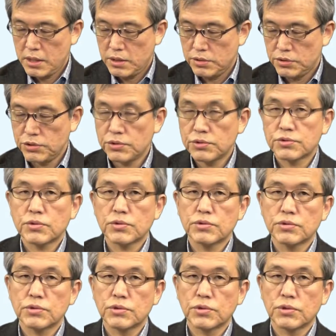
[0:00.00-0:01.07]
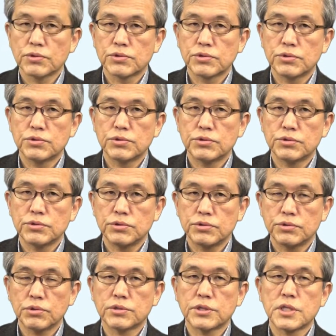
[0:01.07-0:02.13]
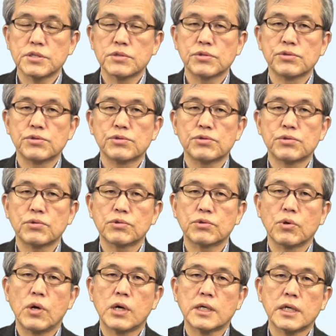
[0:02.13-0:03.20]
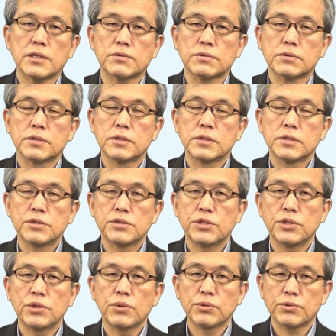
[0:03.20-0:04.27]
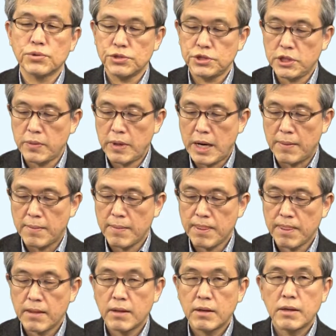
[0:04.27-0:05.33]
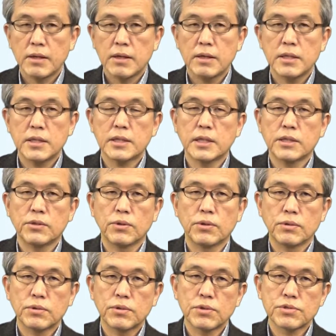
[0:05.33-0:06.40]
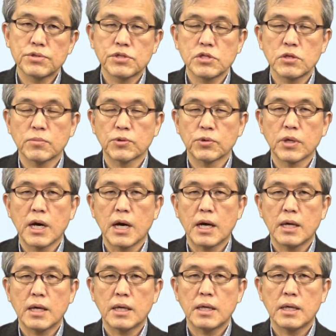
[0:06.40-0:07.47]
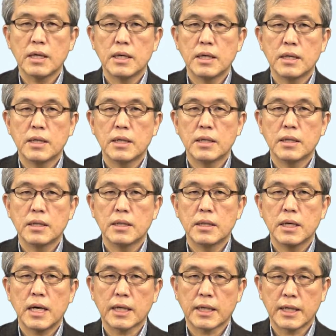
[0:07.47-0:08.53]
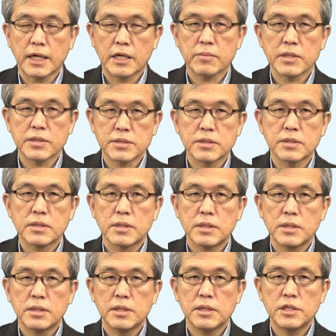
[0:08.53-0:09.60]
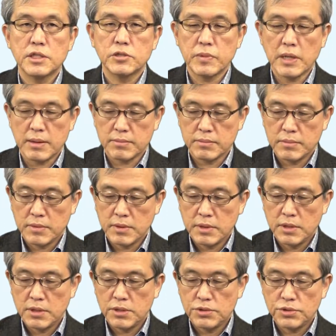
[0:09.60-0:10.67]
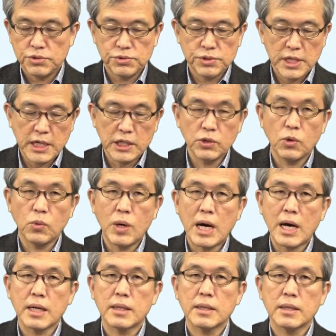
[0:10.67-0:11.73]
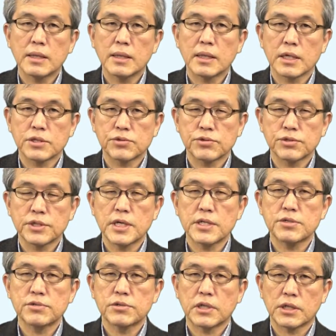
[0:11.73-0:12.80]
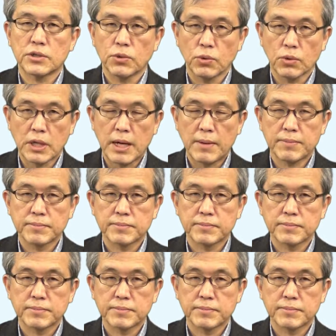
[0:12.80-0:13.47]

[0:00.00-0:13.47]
従属度の従属説の従属度を測る指標としては以下の4つのものが挙げられます。1番主題の和が出現するかどうか